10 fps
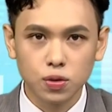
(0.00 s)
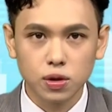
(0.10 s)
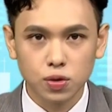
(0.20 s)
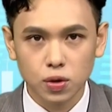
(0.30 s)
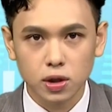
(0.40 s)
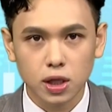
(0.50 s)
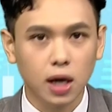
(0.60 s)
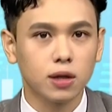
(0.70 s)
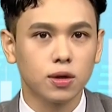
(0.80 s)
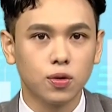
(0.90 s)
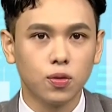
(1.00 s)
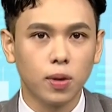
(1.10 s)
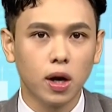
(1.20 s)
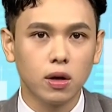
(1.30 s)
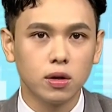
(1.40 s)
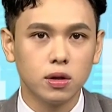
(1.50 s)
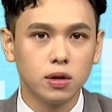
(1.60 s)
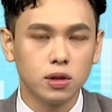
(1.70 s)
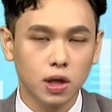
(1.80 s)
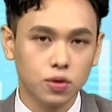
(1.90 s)
字最强的股票
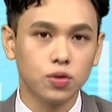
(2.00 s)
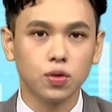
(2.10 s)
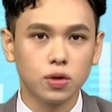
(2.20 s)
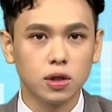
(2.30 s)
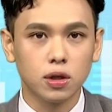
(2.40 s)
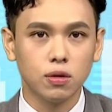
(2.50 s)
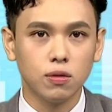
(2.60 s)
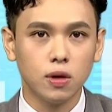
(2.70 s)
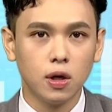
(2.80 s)
下去做切入。